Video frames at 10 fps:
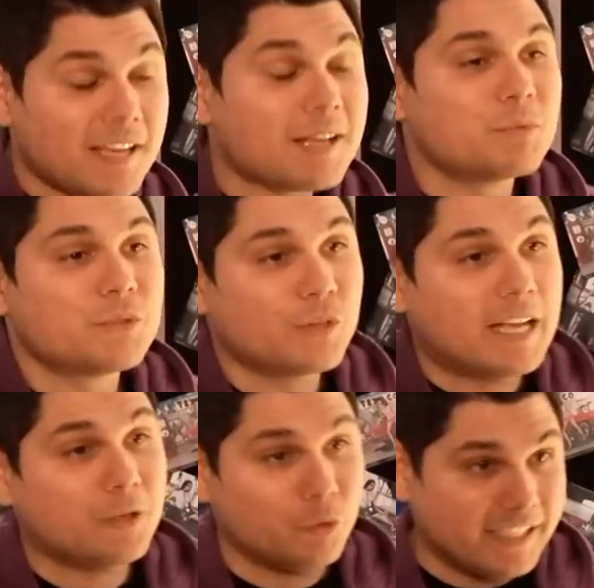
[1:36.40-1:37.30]
Wir haben uns für
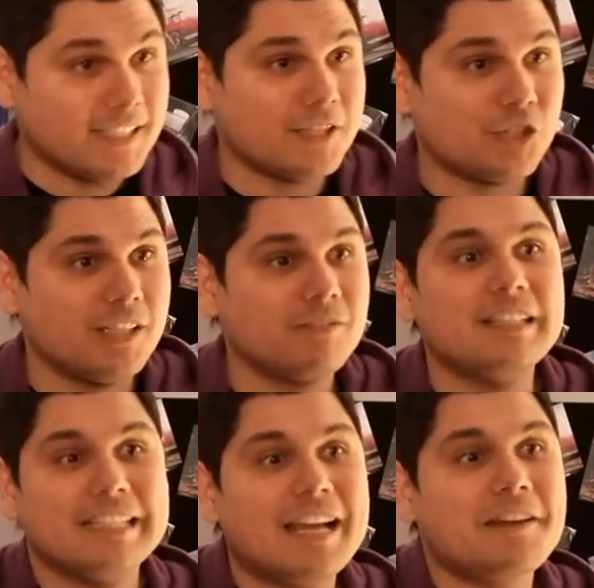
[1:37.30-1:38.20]
Carolina entschieden, weil
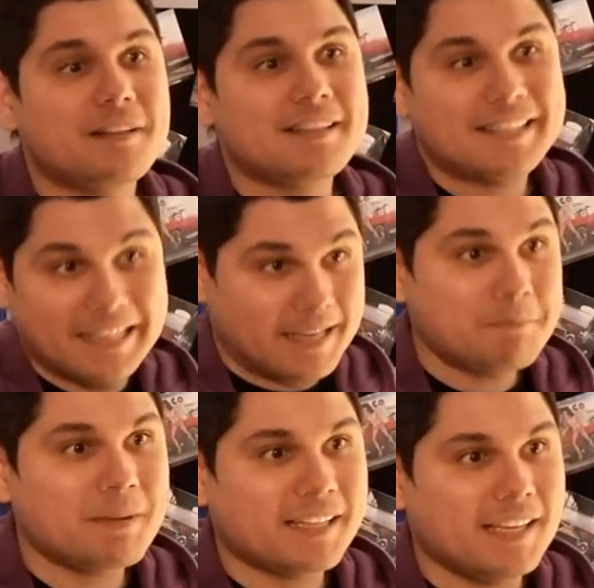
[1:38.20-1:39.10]
hier einfach das
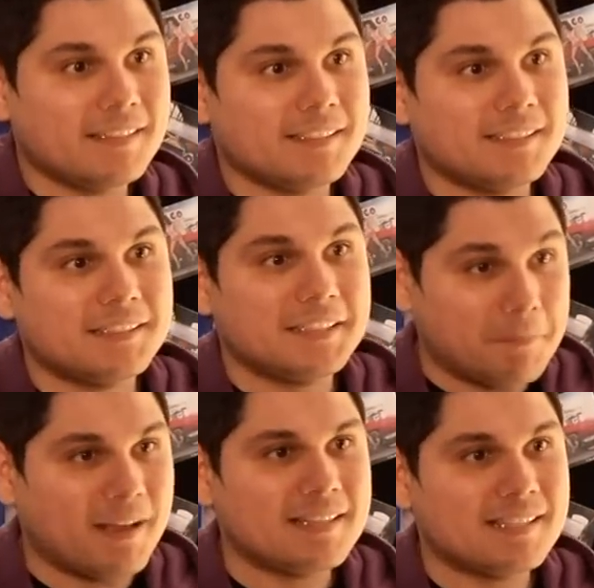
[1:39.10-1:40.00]
Gesamtpaket äh,
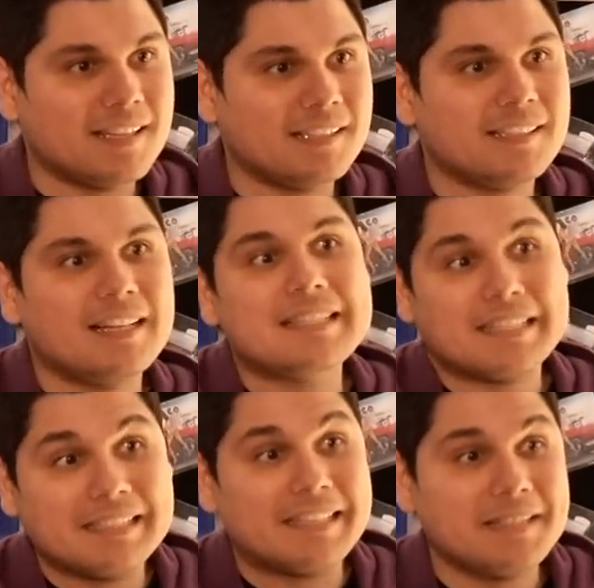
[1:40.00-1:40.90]
gepasst hat. Als
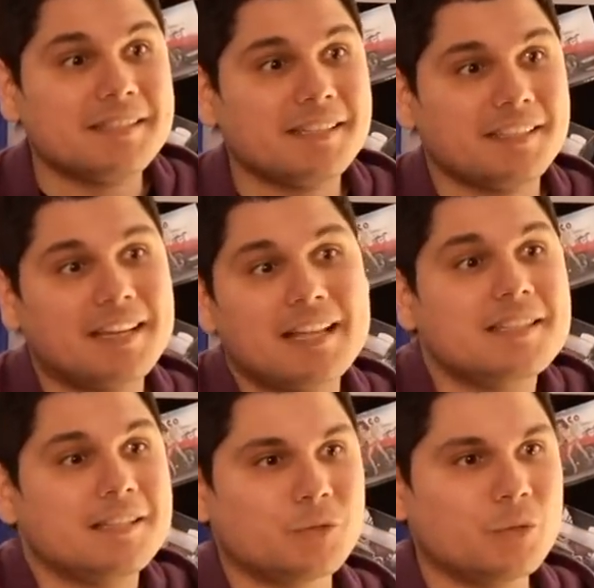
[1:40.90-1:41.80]
äh, Tänzerin hat sie
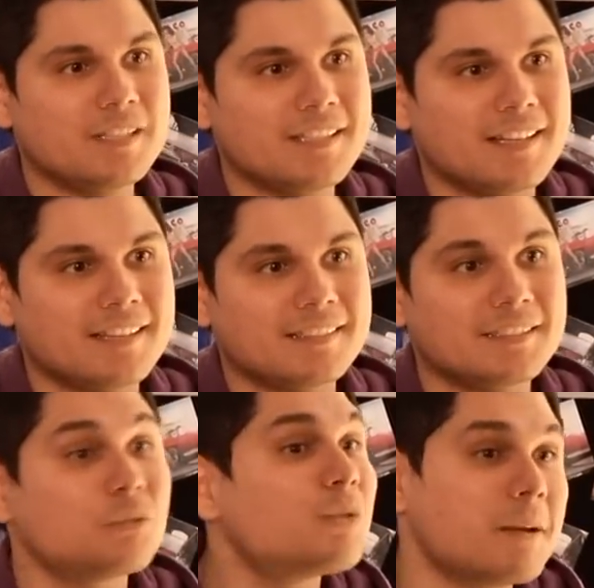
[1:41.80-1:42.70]
natürlich ein äh,
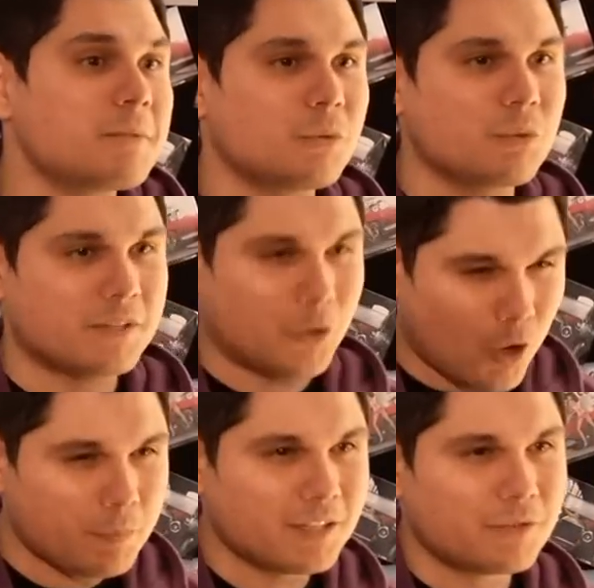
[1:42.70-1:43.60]
unheimlich gutes
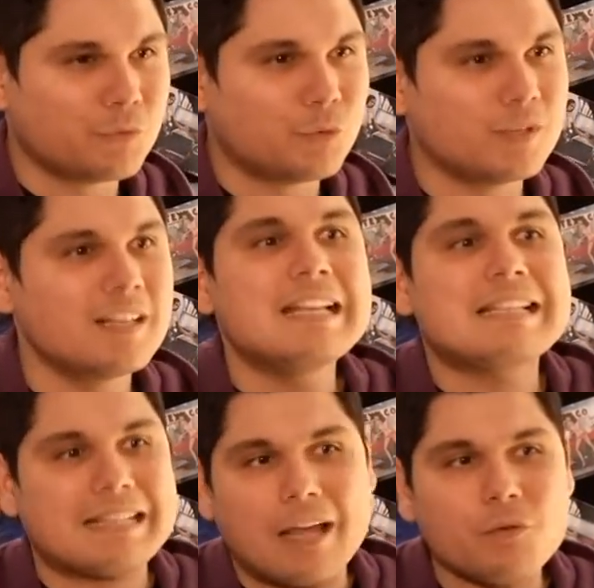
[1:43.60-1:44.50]
Körpergefühl.
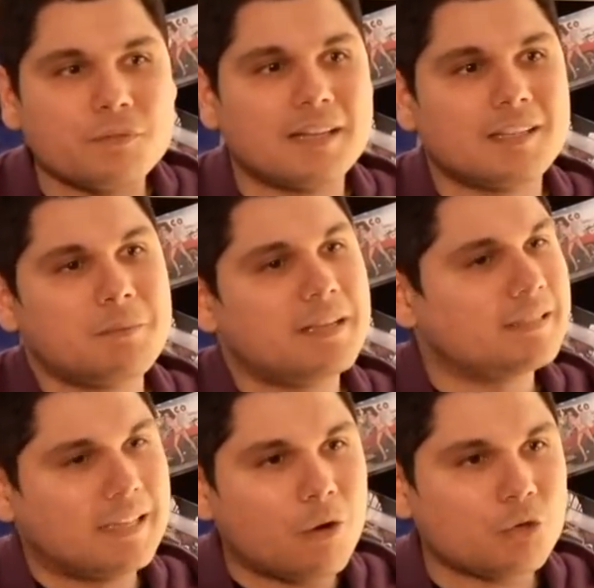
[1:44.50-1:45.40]
Das Laufen hat gepasst,
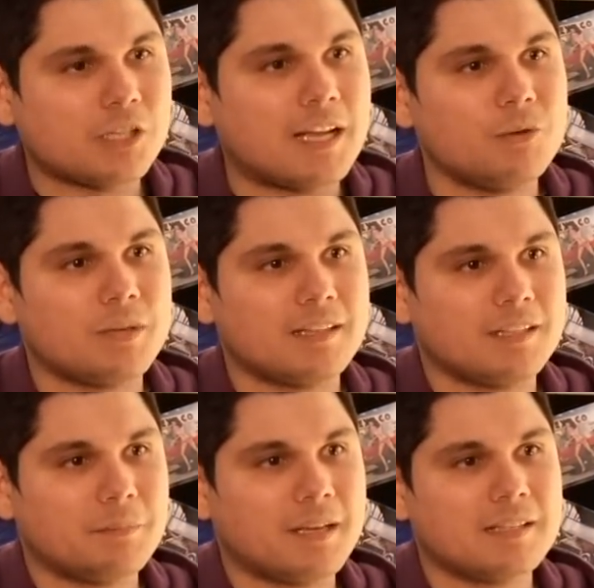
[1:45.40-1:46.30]
die Ausstrahlung hat
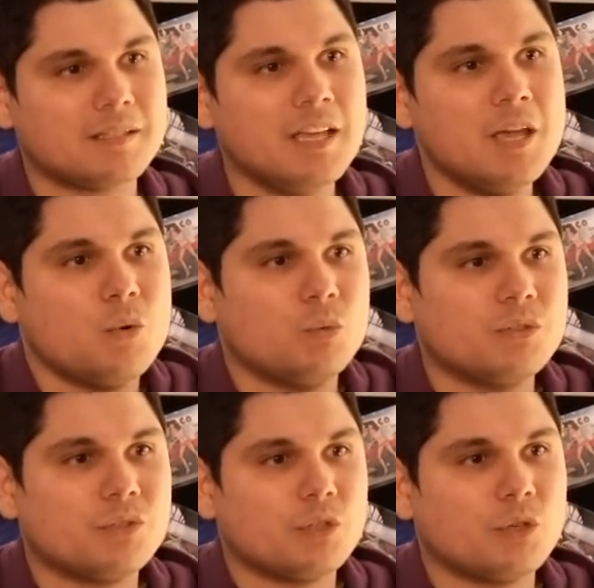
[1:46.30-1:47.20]
gepasst
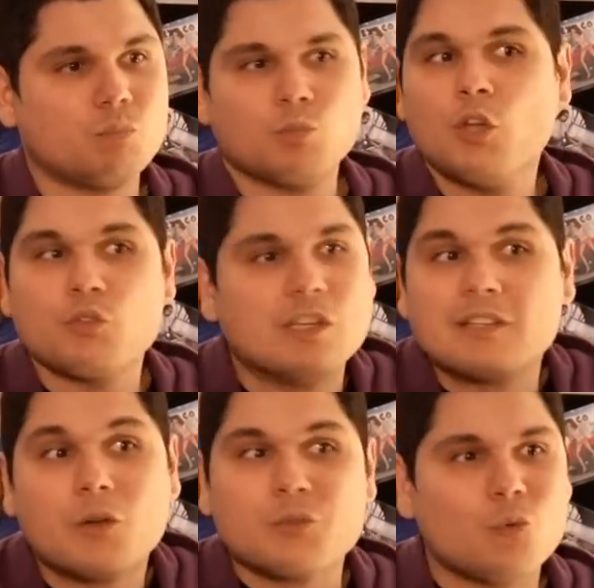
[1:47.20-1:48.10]
und ähm, sie
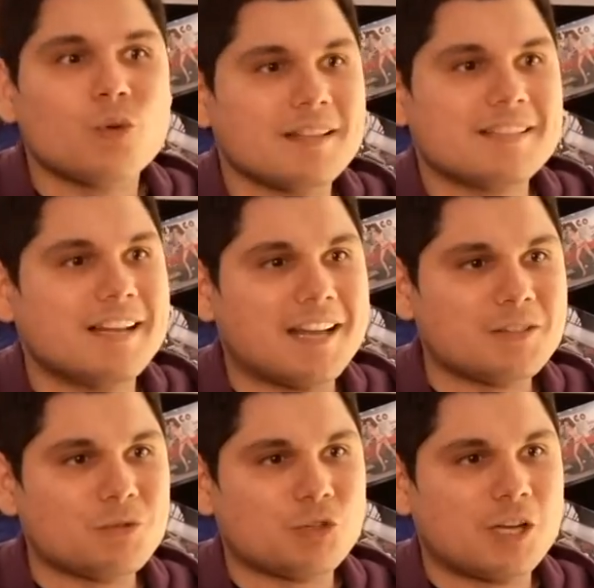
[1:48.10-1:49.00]
ist auch so ganz nett
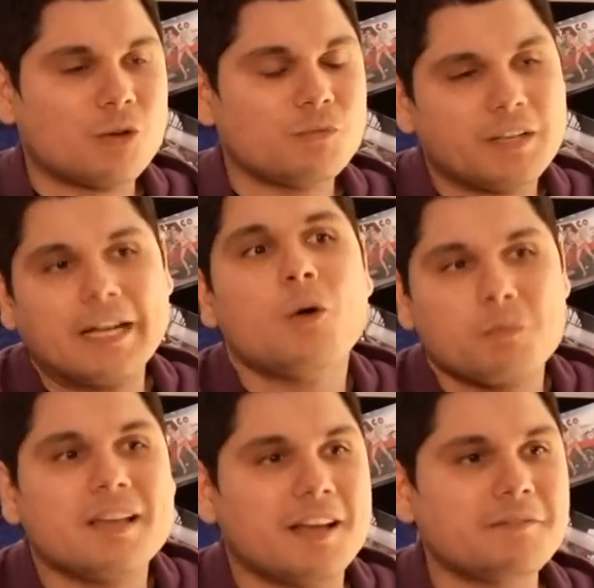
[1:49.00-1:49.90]
anzuschauen und wir glauben
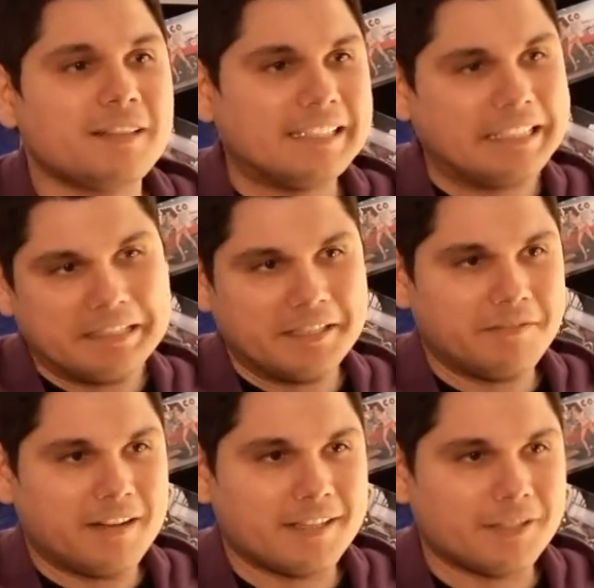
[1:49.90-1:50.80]
hier einfach die richtige
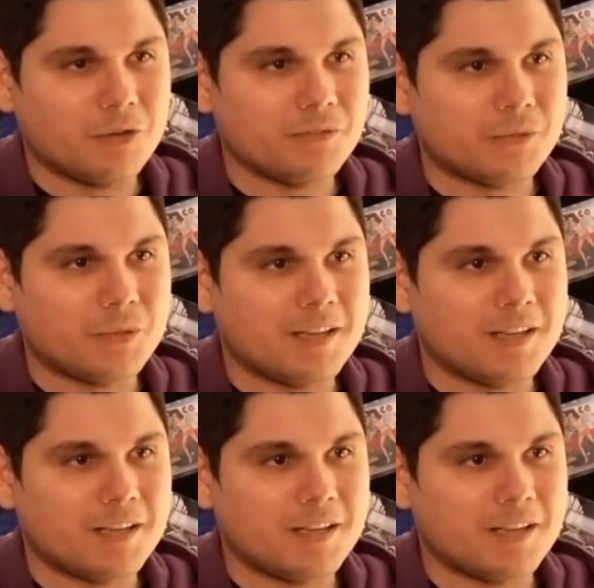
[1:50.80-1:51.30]
Wahl getroffen zu